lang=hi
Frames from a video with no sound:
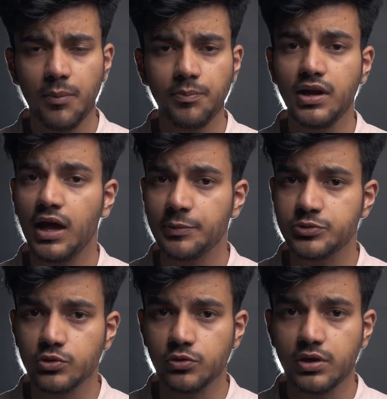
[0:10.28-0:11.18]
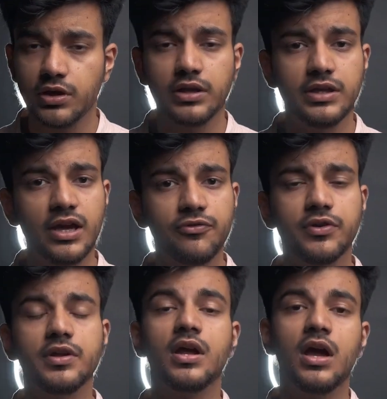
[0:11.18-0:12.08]
एप्पल ऐप स्टोर या
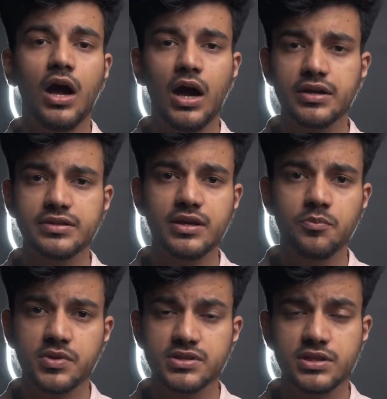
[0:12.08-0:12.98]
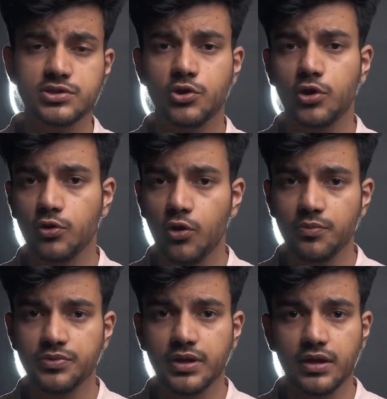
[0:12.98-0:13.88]
फिर आर बिज़नेस डॉट
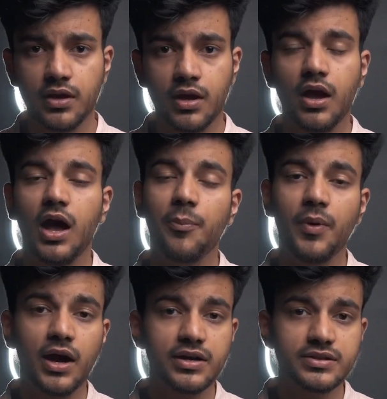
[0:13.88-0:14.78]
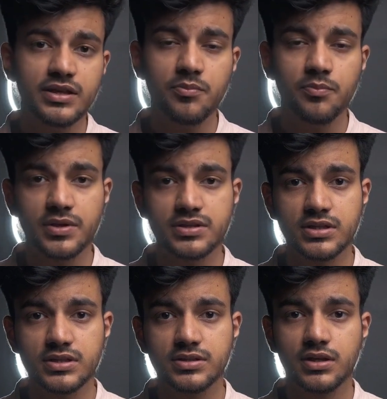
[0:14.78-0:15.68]
कॉम से आप आर
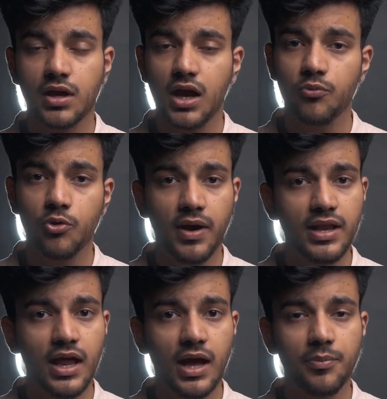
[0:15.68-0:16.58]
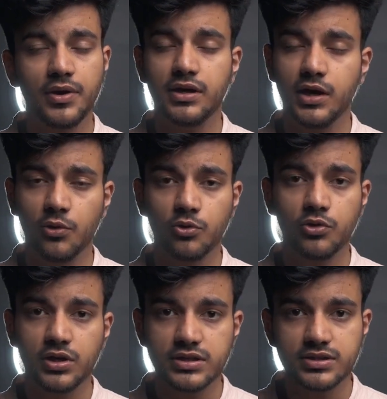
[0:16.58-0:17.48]
बिजनेस का मोबाइल ऐप
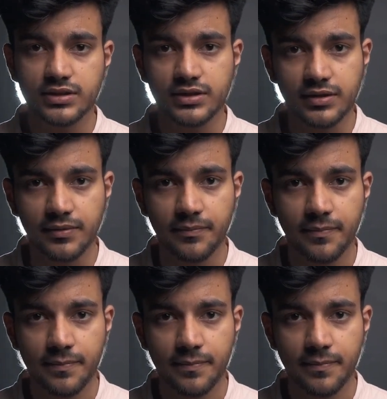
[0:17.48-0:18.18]
डाउनलोड कर सकते हैं